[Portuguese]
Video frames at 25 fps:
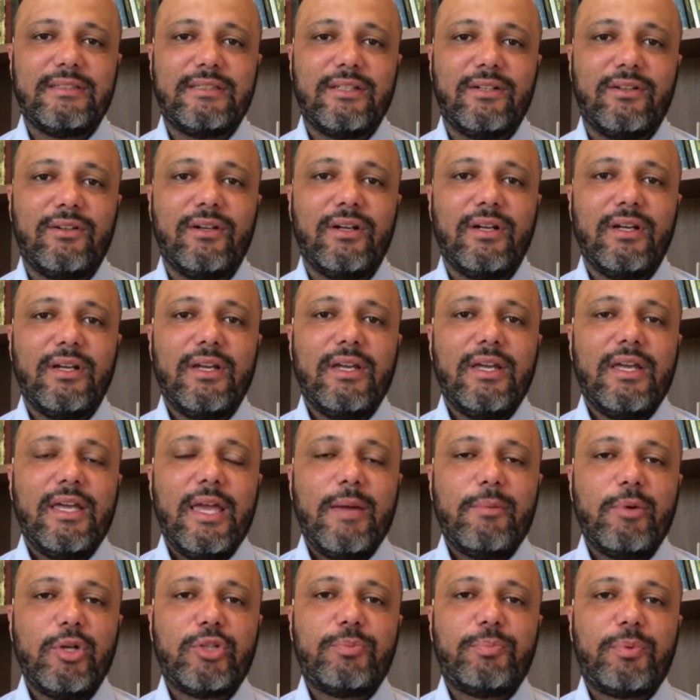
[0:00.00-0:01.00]
Então,
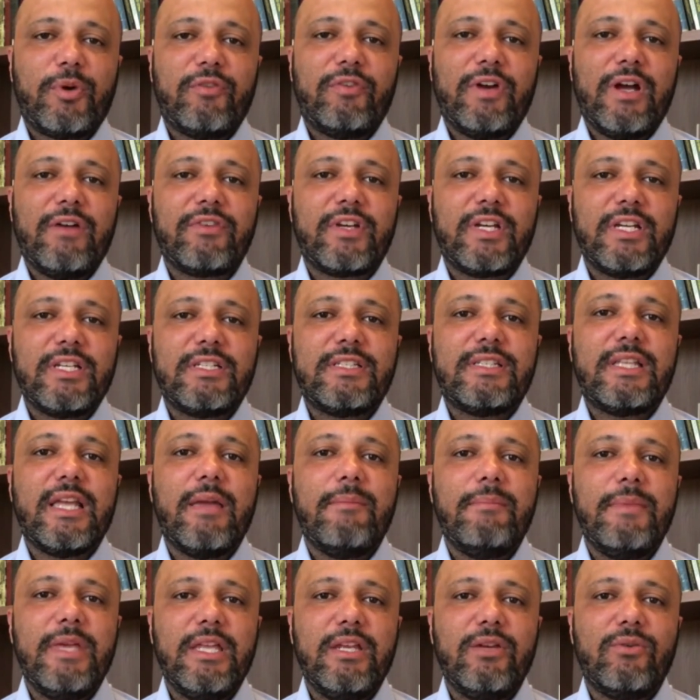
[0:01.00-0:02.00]
é muito provável que a gente
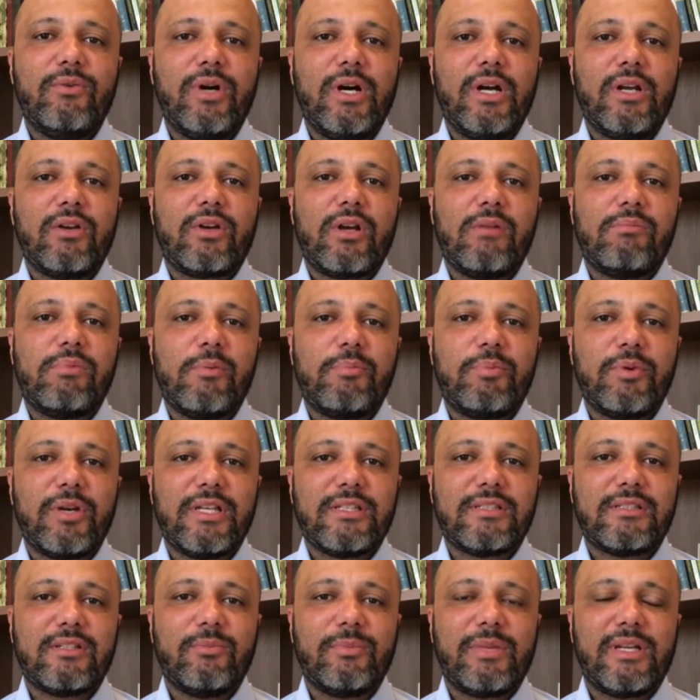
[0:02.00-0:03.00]
termine o ano com a
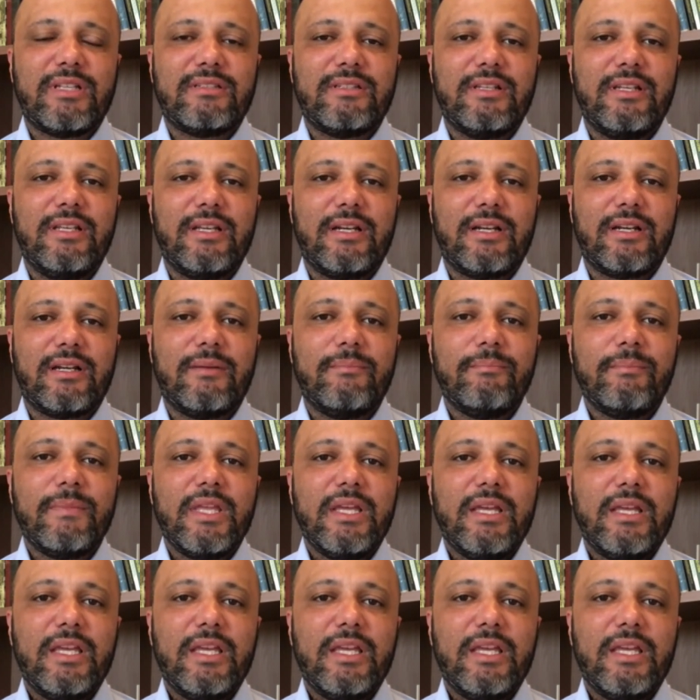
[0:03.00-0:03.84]
população brasileira